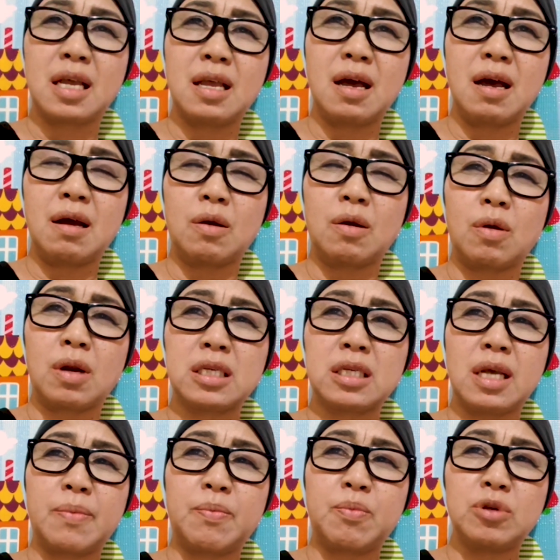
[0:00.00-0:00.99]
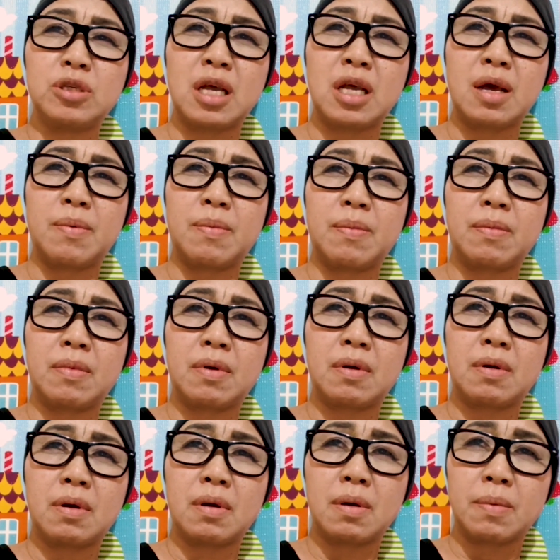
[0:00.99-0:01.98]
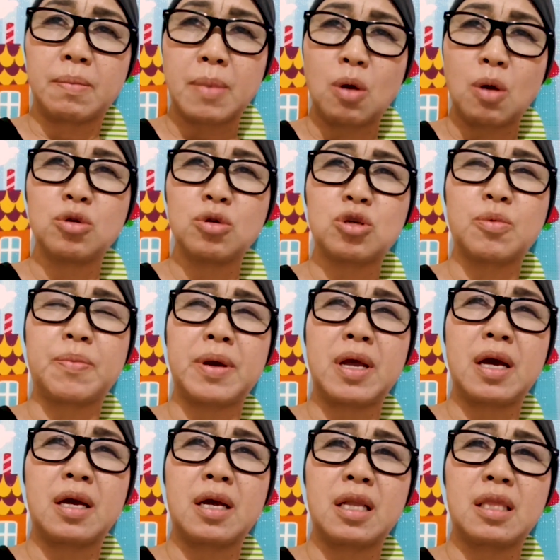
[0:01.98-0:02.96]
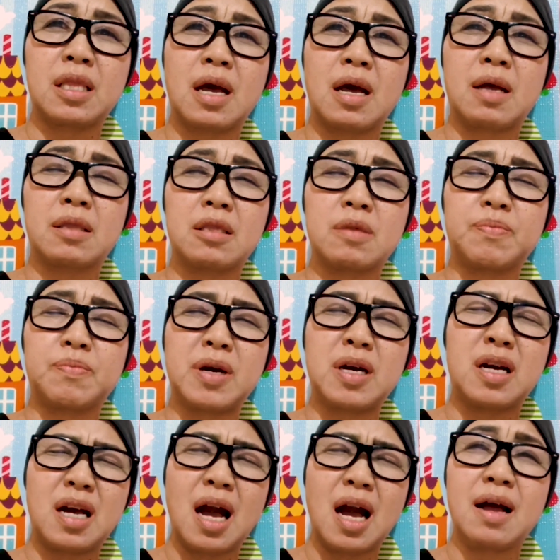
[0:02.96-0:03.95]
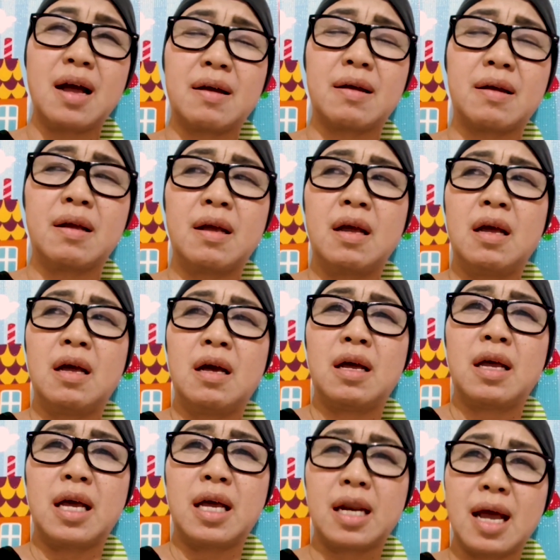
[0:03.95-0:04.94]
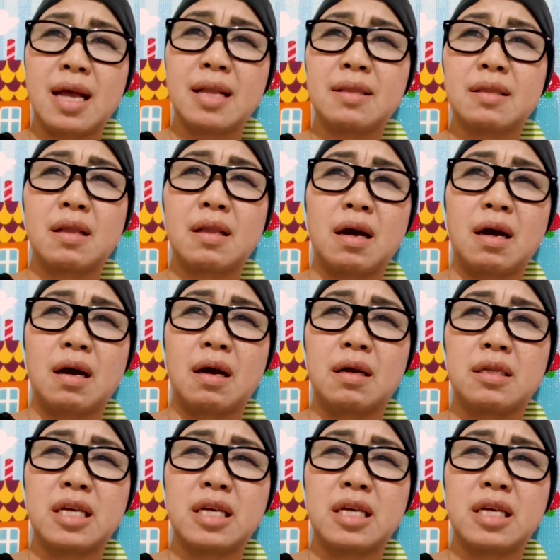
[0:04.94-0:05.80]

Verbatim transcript: saya kalau ke siapa saya eh, mau supaya kita pegang erat eh,